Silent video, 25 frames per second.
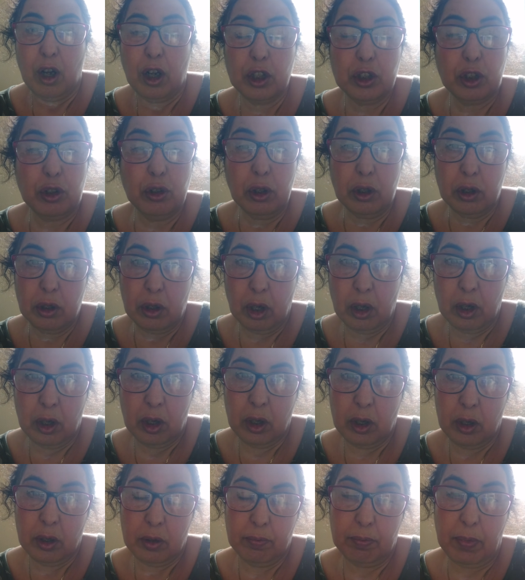Ensuite,
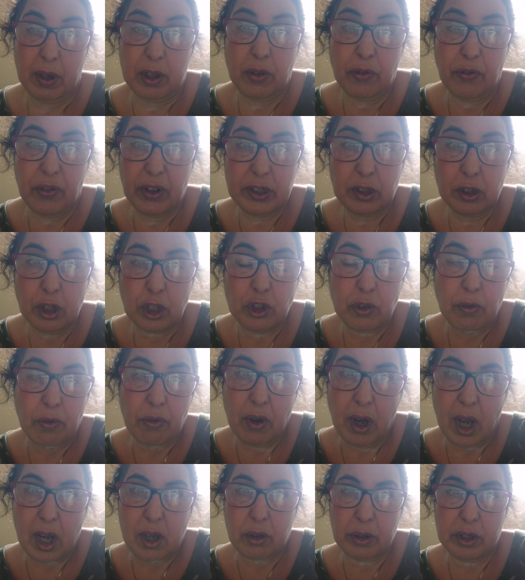bah, de toute façon, je vais
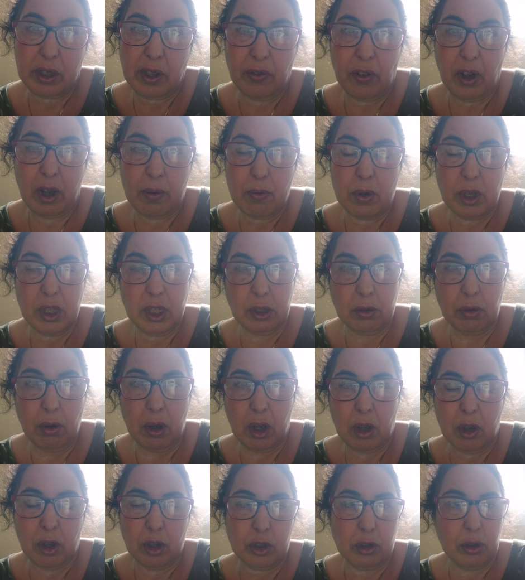vous raconter vraiment
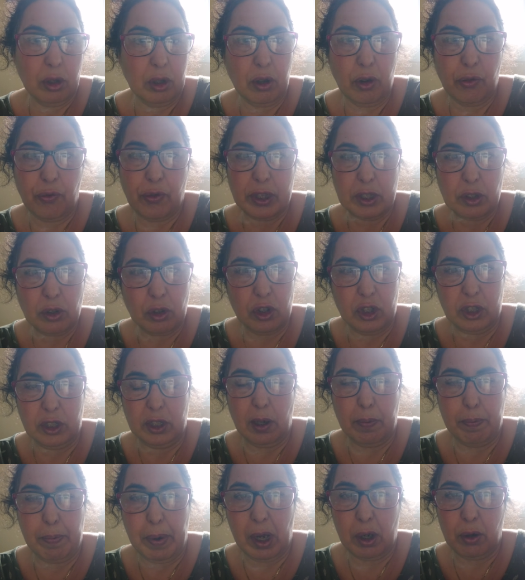l'histoire. Ensuite, de toute façon, je ne
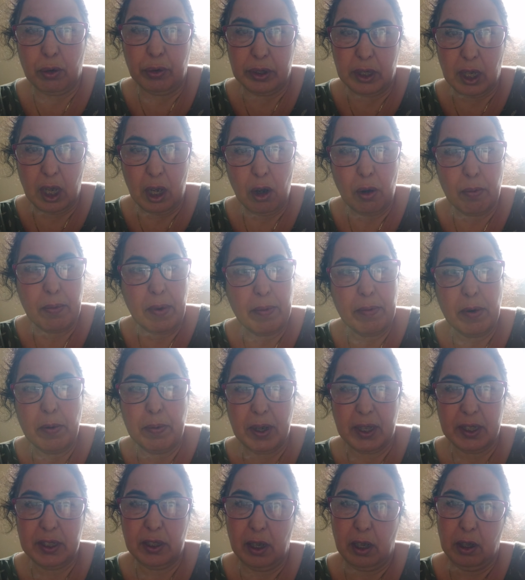les ai pas écoutés. On m'a mis le
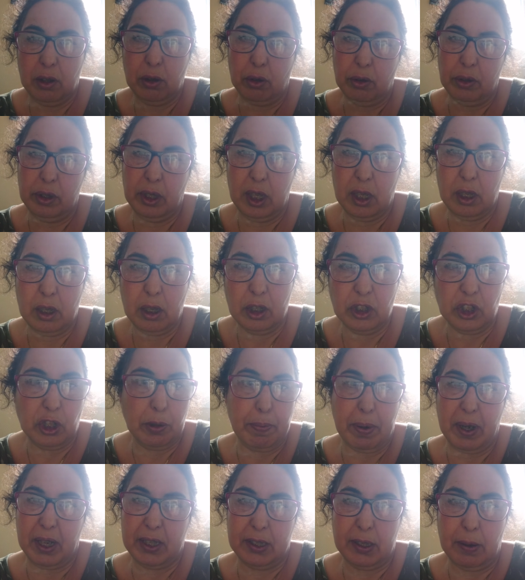bracelet électronique. Je
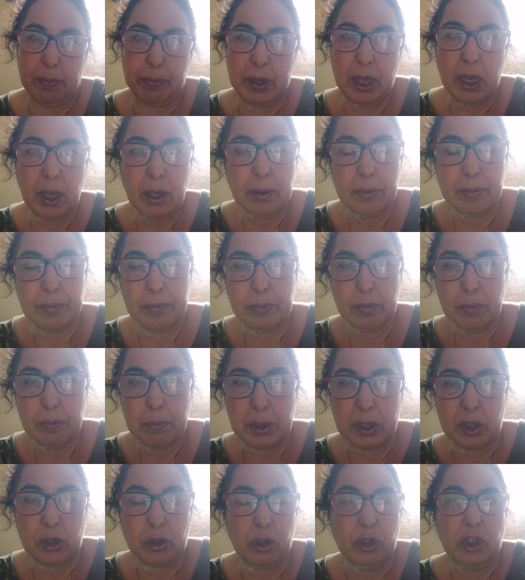n'ai pas accepté.
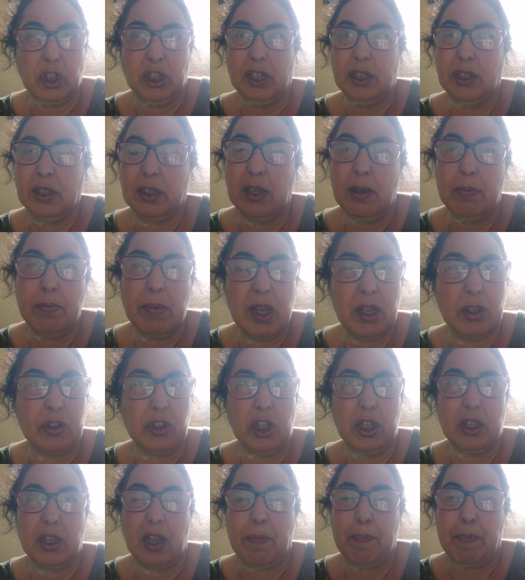Parce que j'estimais que
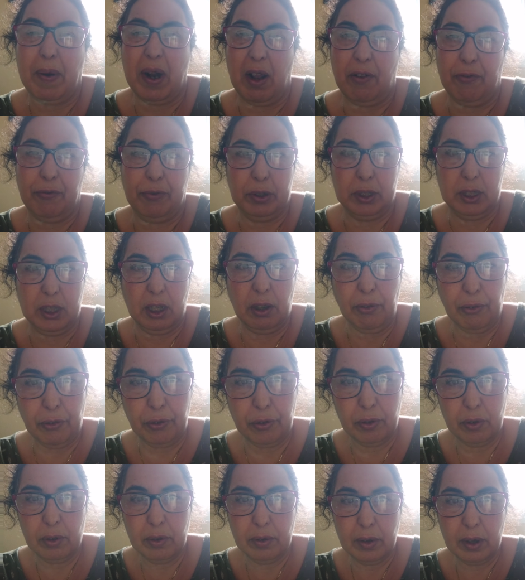je n'étais pas la
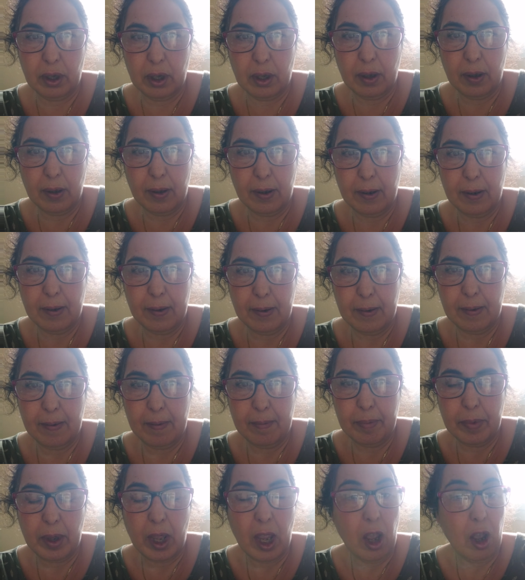fautif.
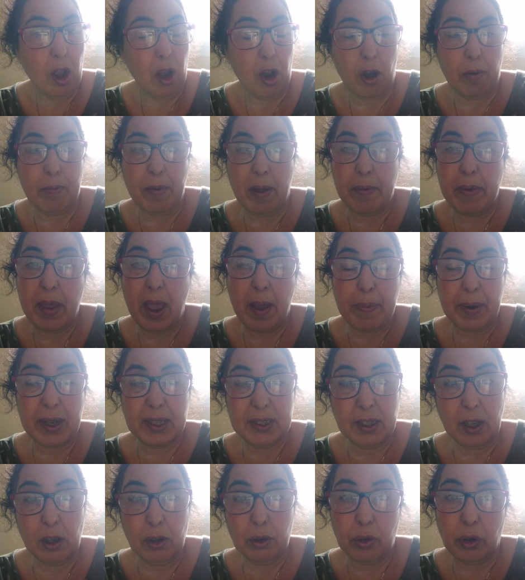On m'a mis un
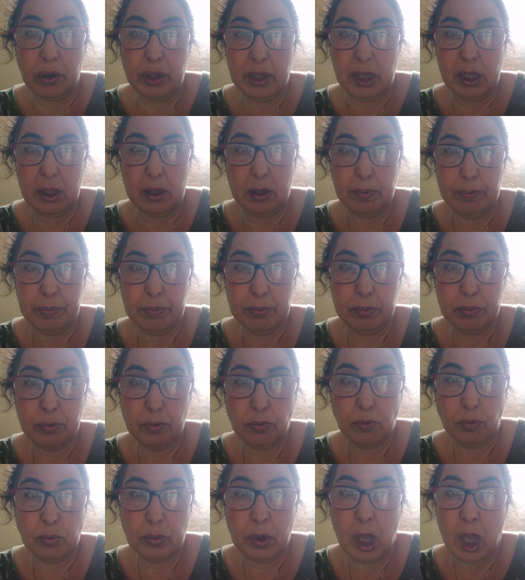bracelet électronique.
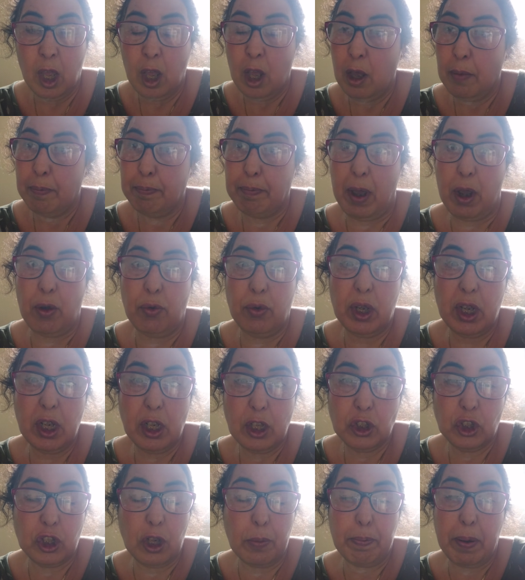Ben
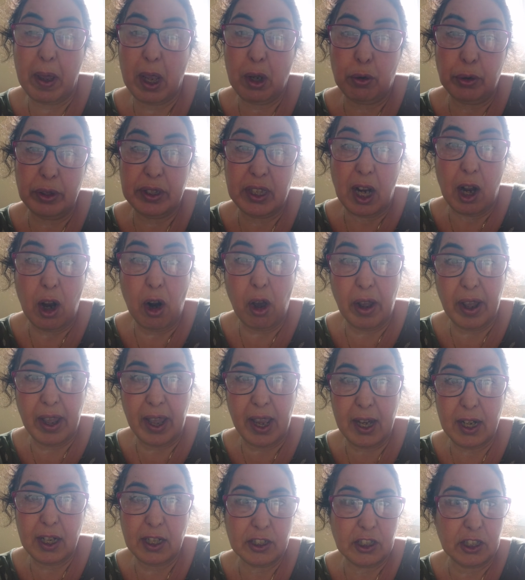oui, je n'ai pas écouté leurs
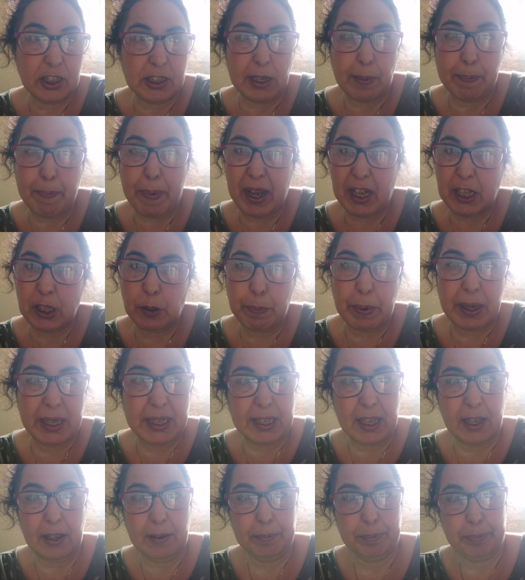règles. Je ne les ai pas
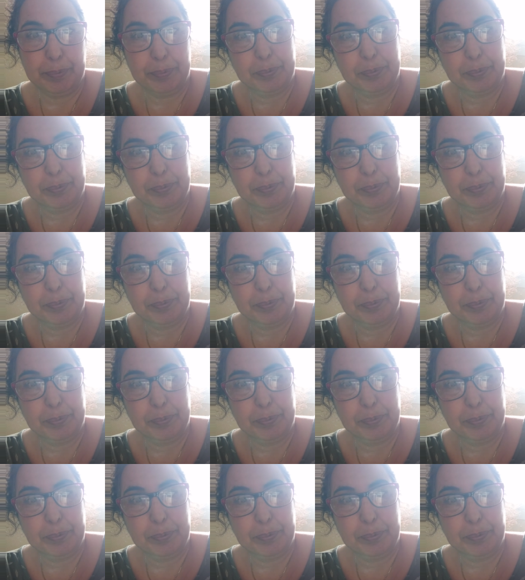respectées.